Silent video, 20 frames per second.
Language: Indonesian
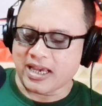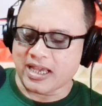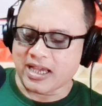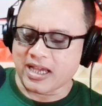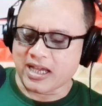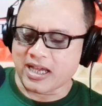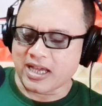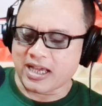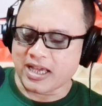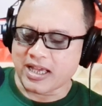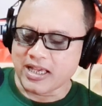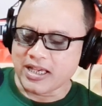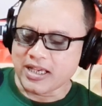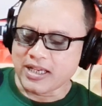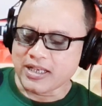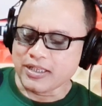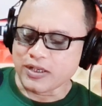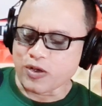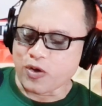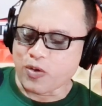ya
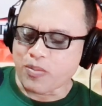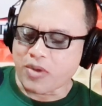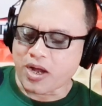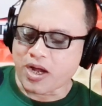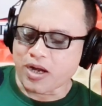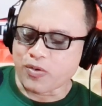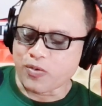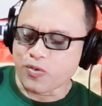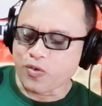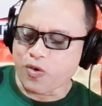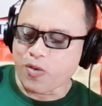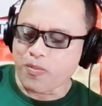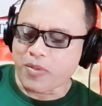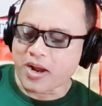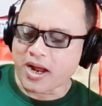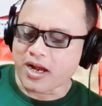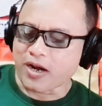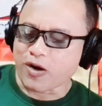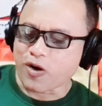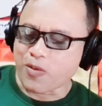jerumangku
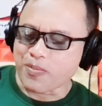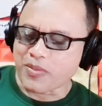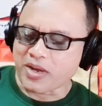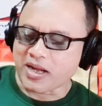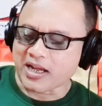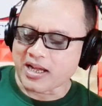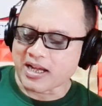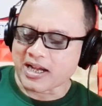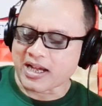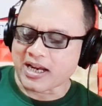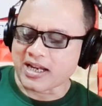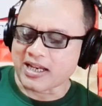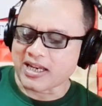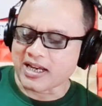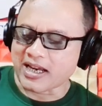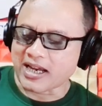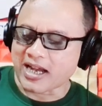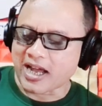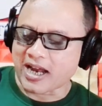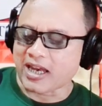gobang komang
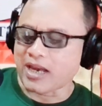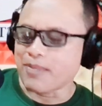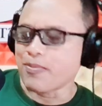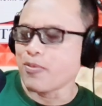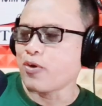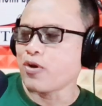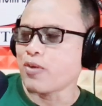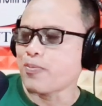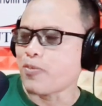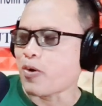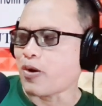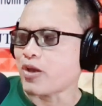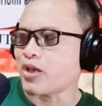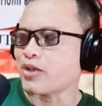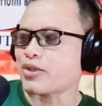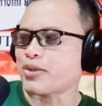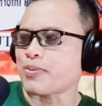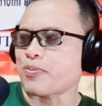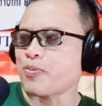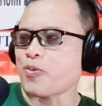keledeng kadek moyo pokoknya
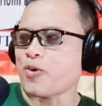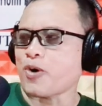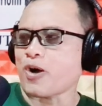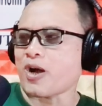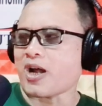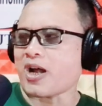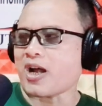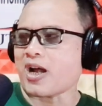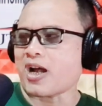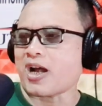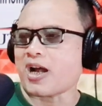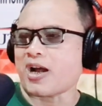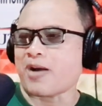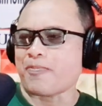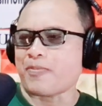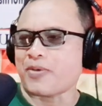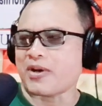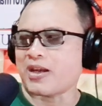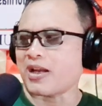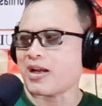semua
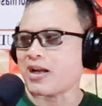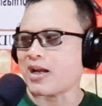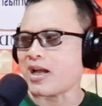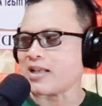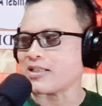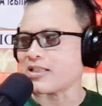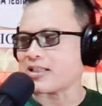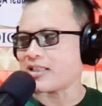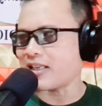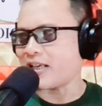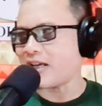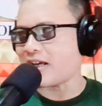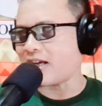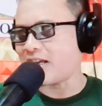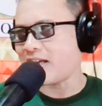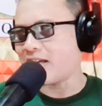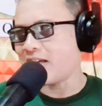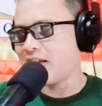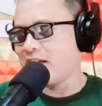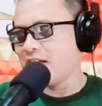pendengar
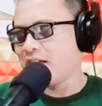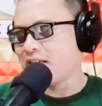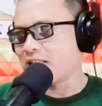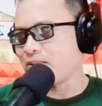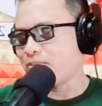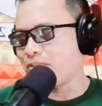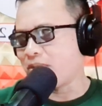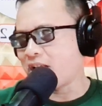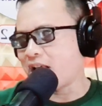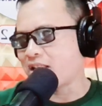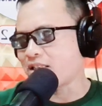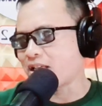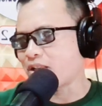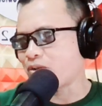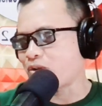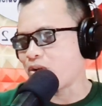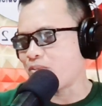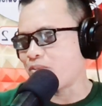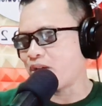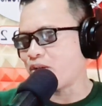setia
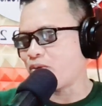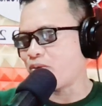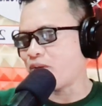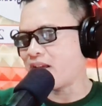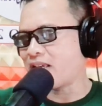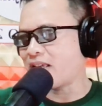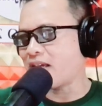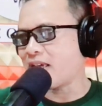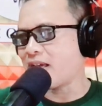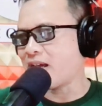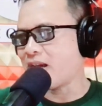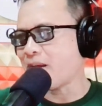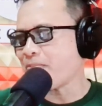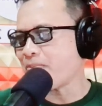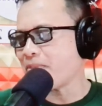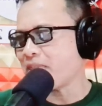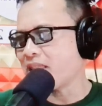91,2 nya ya